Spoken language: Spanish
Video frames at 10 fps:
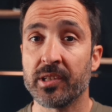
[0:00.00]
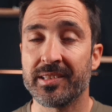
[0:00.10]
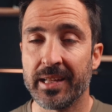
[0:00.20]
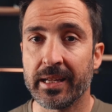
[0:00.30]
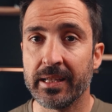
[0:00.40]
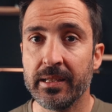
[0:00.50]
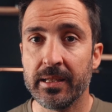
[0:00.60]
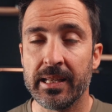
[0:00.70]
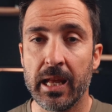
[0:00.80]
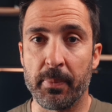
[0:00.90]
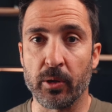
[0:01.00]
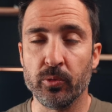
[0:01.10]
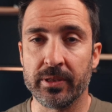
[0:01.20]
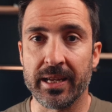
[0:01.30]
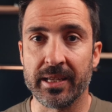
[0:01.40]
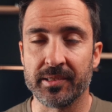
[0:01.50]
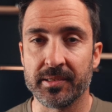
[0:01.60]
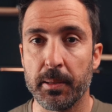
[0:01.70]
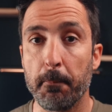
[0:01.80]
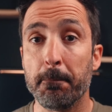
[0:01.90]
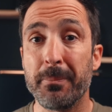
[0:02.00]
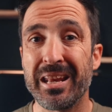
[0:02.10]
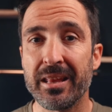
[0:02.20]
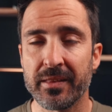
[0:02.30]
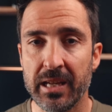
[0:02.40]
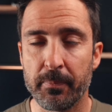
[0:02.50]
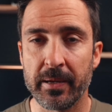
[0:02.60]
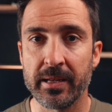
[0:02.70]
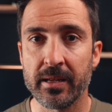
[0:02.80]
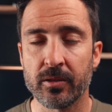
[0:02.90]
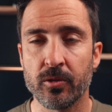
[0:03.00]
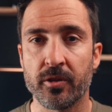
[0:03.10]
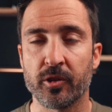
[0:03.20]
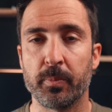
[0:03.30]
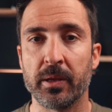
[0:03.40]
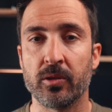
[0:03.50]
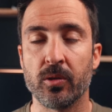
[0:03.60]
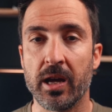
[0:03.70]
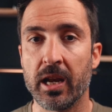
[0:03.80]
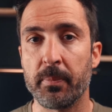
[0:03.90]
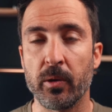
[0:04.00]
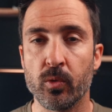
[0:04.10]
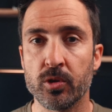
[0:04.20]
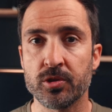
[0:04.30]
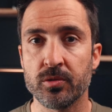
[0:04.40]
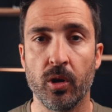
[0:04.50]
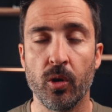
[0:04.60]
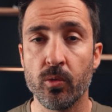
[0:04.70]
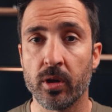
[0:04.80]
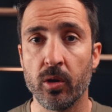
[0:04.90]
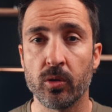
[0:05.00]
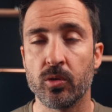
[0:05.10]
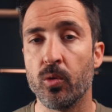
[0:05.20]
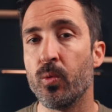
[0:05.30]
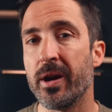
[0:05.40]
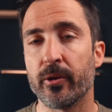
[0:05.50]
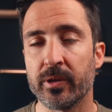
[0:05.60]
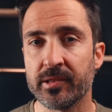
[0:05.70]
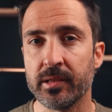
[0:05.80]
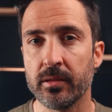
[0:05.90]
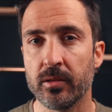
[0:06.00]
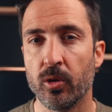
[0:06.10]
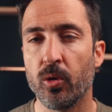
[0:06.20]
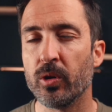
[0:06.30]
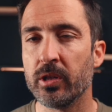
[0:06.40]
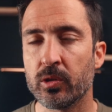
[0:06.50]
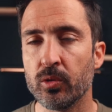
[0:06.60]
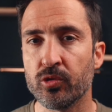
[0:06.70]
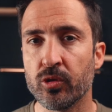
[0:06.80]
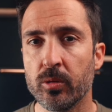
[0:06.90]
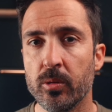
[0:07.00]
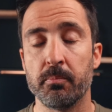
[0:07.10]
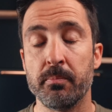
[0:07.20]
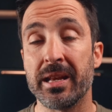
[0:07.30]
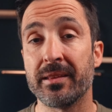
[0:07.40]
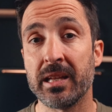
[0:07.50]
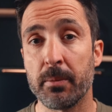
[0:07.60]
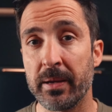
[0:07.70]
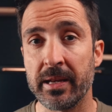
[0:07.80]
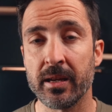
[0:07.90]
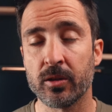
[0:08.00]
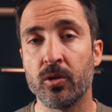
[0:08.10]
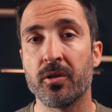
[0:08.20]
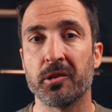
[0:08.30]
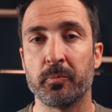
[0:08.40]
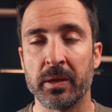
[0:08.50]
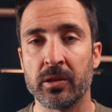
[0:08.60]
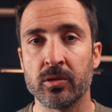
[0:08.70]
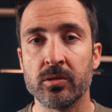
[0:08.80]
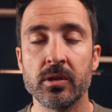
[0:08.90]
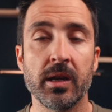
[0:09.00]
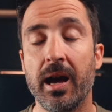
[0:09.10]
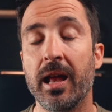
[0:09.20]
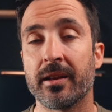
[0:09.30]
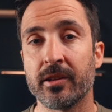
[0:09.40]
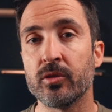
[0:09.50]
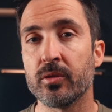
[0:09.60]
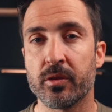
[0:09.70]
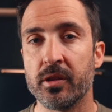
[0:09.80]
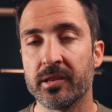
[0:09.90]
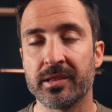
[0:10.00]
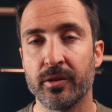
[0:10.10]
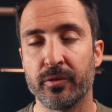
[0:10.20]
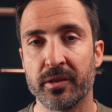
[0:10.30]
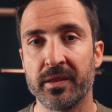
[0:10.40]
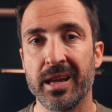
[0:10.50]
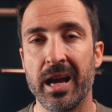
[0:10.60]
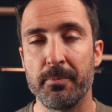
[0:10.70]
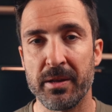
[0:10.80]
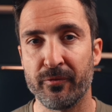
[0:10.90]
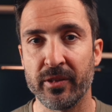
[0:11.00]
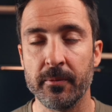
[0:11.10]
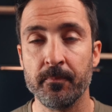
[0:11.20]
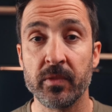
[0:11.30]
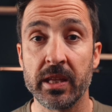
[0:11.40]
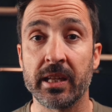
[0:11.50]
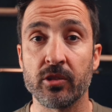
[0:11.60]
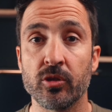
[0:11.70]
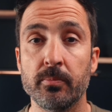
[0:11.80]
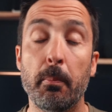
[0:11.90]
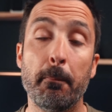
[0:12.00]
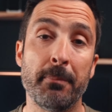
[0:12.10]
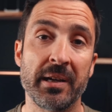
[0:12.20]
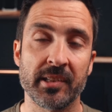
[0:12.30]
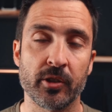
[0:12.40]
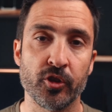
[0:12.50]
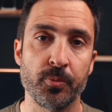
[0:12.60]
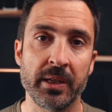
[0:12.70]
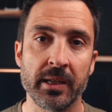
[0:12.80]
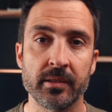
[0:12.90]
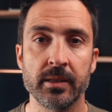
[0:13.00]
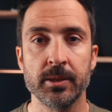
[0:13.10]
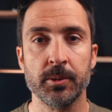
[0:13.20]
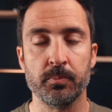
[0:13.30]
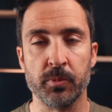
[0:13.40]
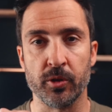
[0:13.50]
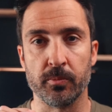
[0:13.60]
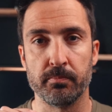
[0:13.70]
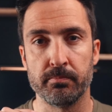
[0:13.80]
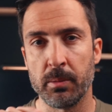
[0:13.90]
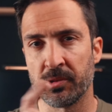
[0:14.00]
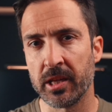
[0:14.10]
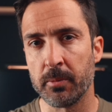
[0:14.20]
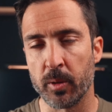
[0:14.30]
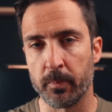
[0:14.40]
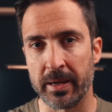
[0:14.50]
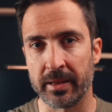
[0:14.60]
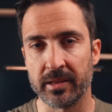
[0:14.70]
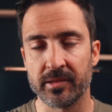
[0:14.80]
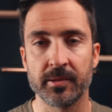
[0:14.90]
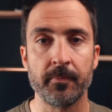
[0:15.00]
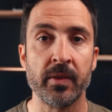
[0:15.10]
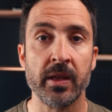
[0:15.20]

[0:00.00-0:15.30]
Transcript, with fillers: hasta aquí, la pregunta es, ¿merece la pena con respecto al Apple Watch o un reloj con Wear OS? O incluso merece la pena con respecto al resto de opciones que ofrece Amazfit y que son más económicas. Bueno, vamos a ir por partes.